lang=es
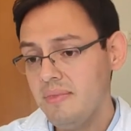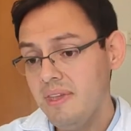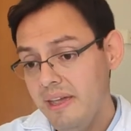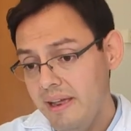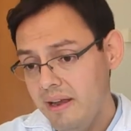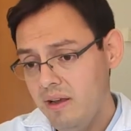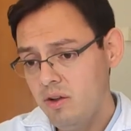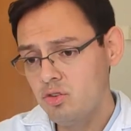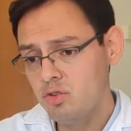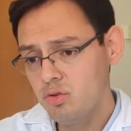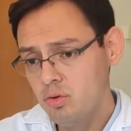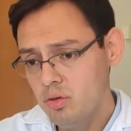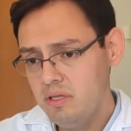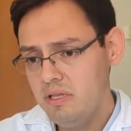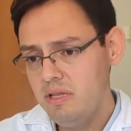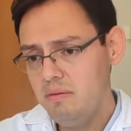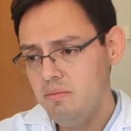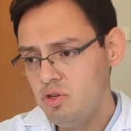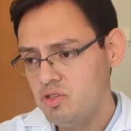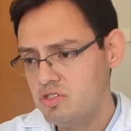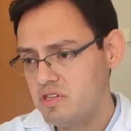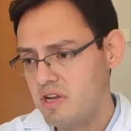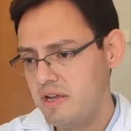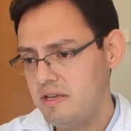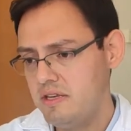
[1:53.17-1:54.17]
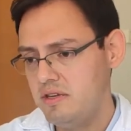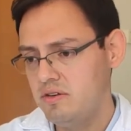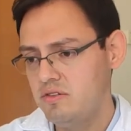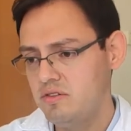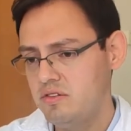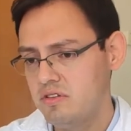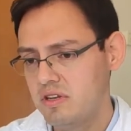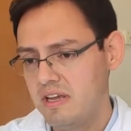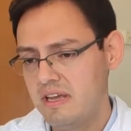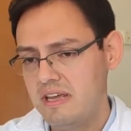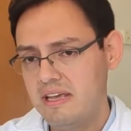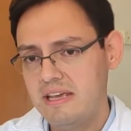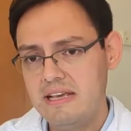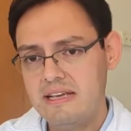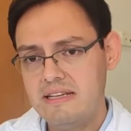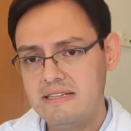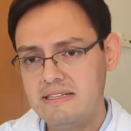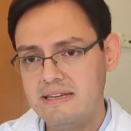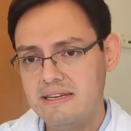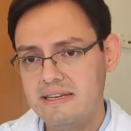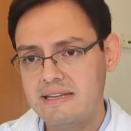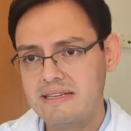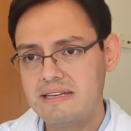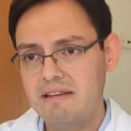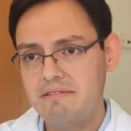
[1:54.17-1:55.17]
En los últimos años
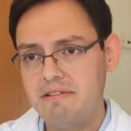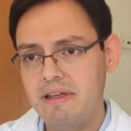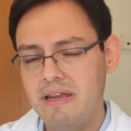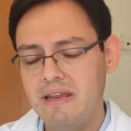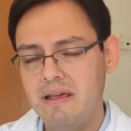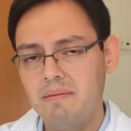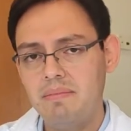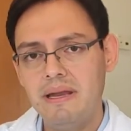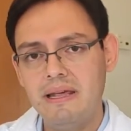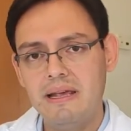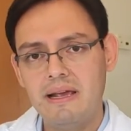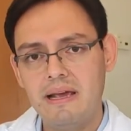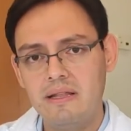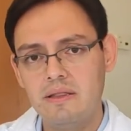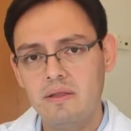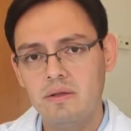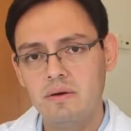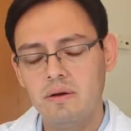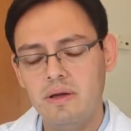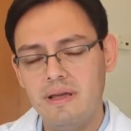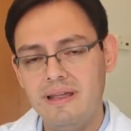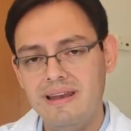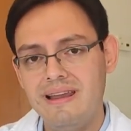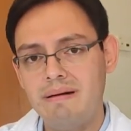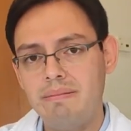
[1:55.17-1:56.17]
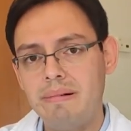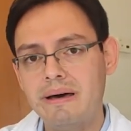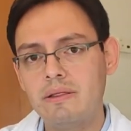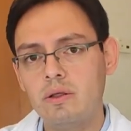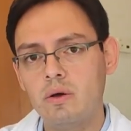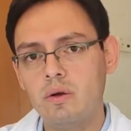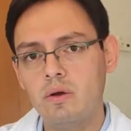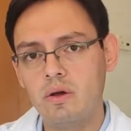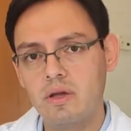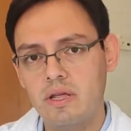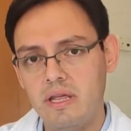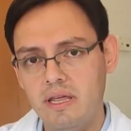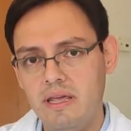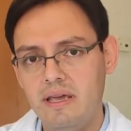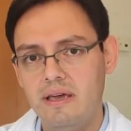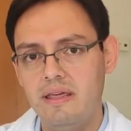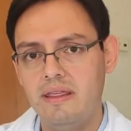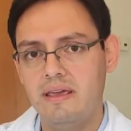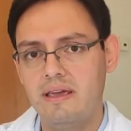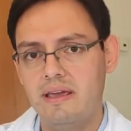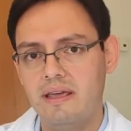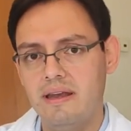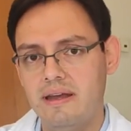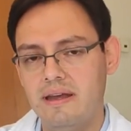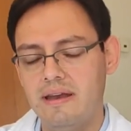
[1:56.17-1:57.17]
sí que se viene aplicando en la
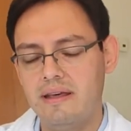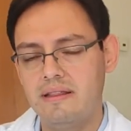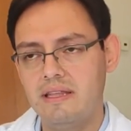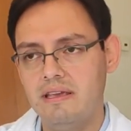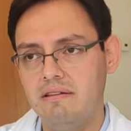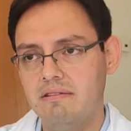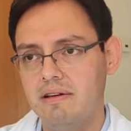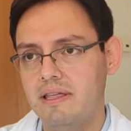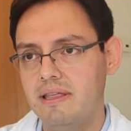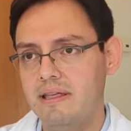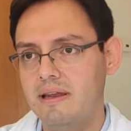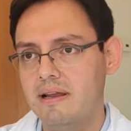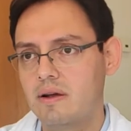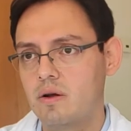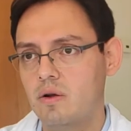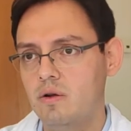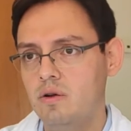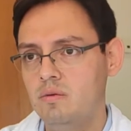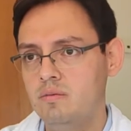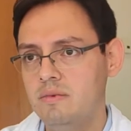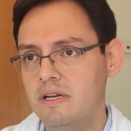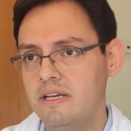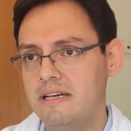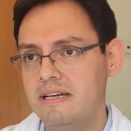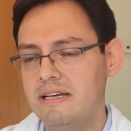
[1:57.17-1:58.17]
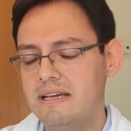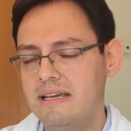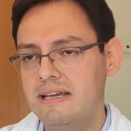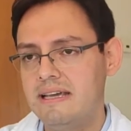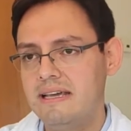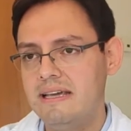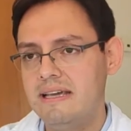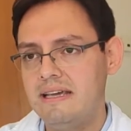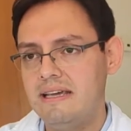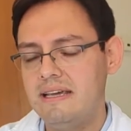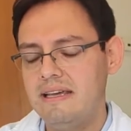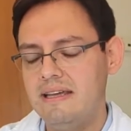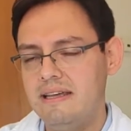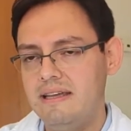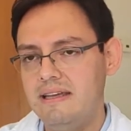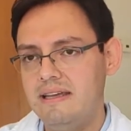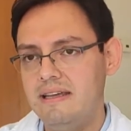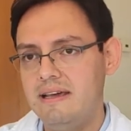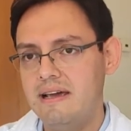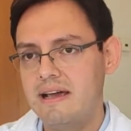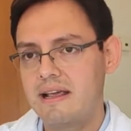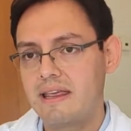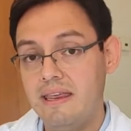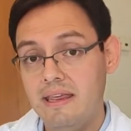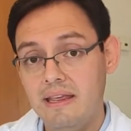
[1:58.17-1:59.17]
patología degenerativa de la columna.
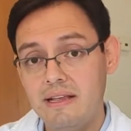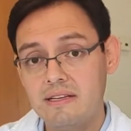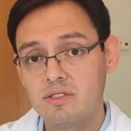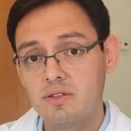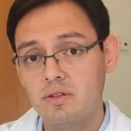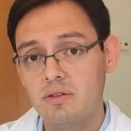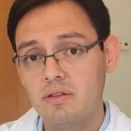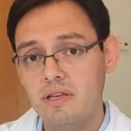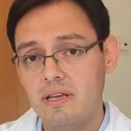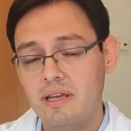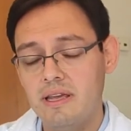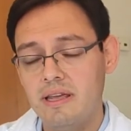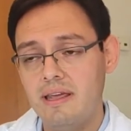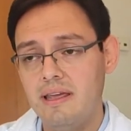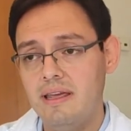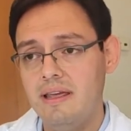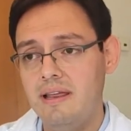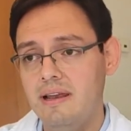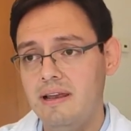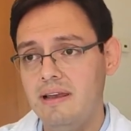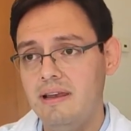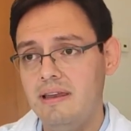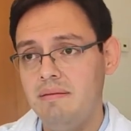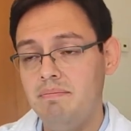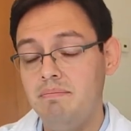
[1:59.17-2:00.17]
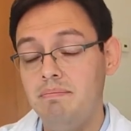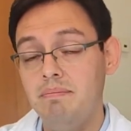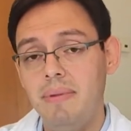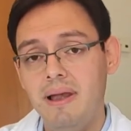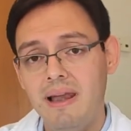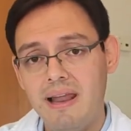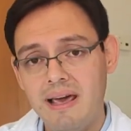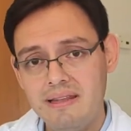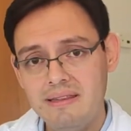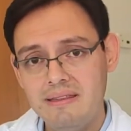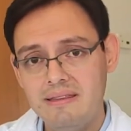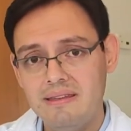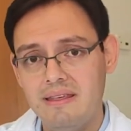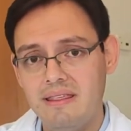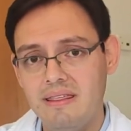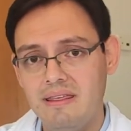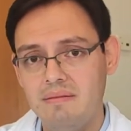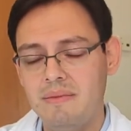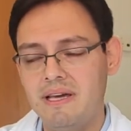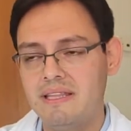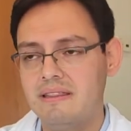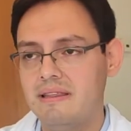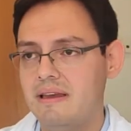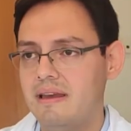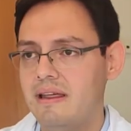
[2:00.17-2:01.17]
Eh, aquí es donde el implante
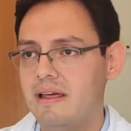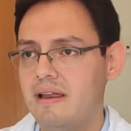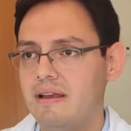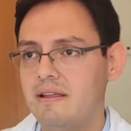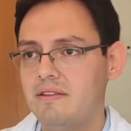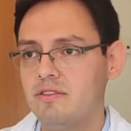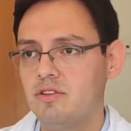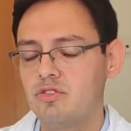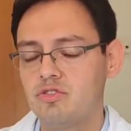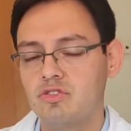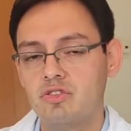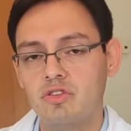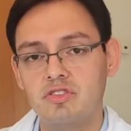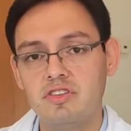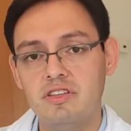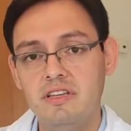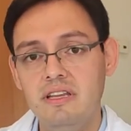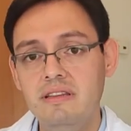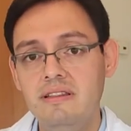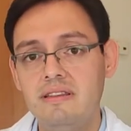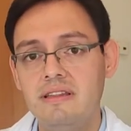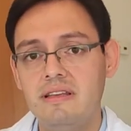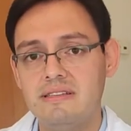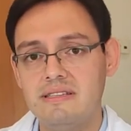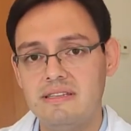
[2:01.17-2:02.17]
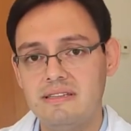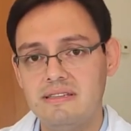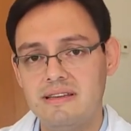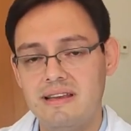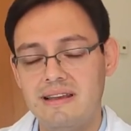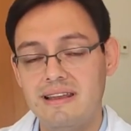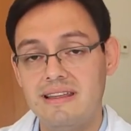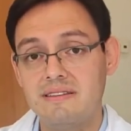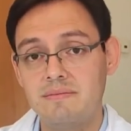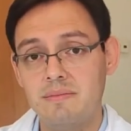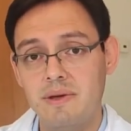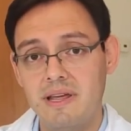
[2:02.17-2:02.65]
de materiales de osteosíntesis en las